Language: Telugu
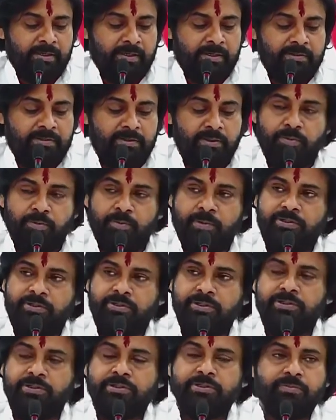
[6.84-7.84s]
చిన్నప్పుడు మా
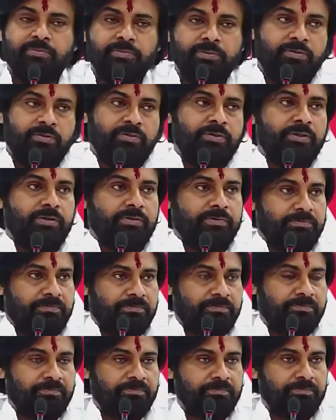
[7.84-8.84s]
టీచర్ చెప్తా ఉన్నారు
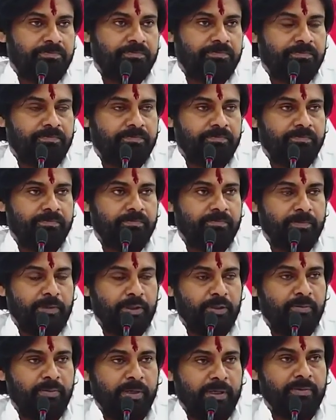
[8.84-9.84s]

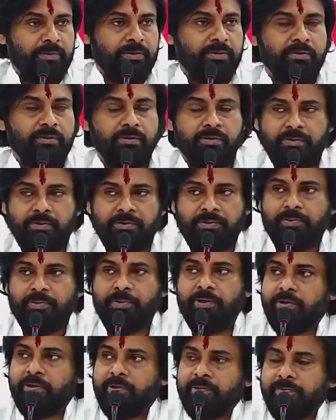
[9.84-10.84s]
ఆయన బైబిల్లో
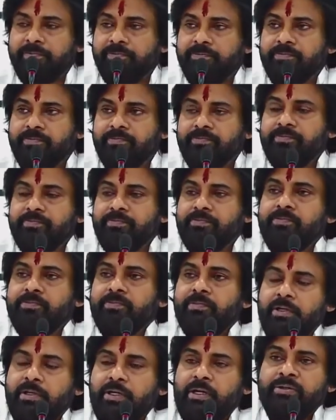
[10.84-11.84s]
ఇప్పుడు
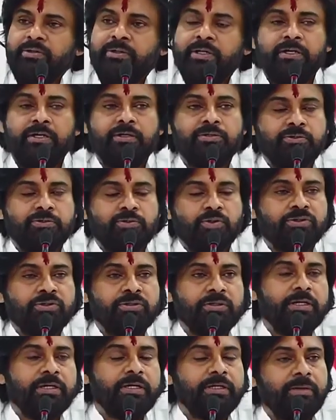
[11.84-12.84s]
ఆయన వెళ్ళే
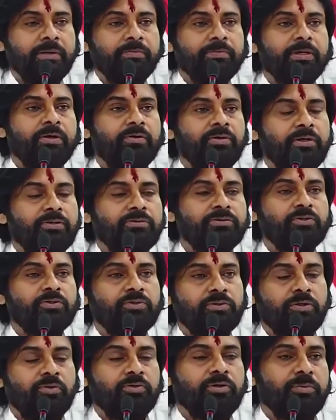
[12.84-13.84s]
సిచ్యువేషన్కి వెళ్ళే టైంకి ఆవిడ ఏదో
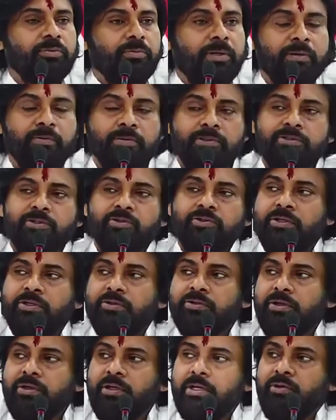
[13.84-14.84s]
చదువుతూ ఉన్నారు బైబిల్ చదువుతూ
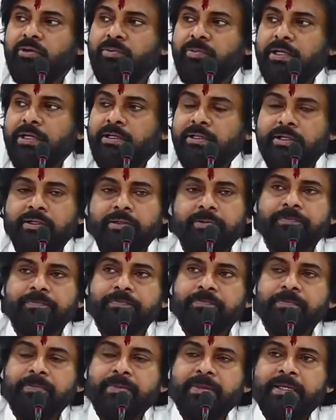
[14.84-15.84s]
ఉండేవాళ్ళు ఆవిడ మాట్లాడేది
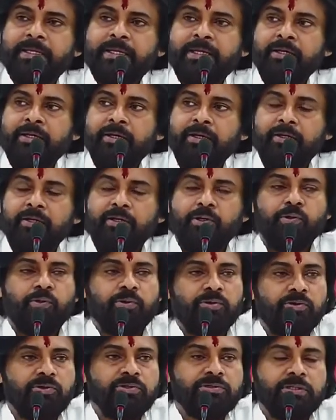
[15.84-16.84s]
ఏదో
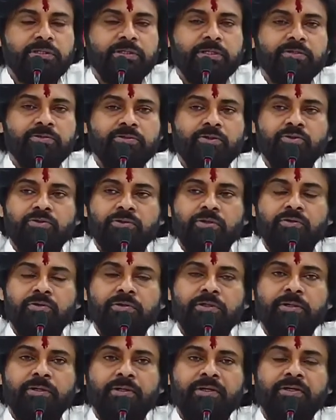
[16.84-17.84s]
ఒక రోజు వెళ్తే ఏదో చదువుతూ ఉంటే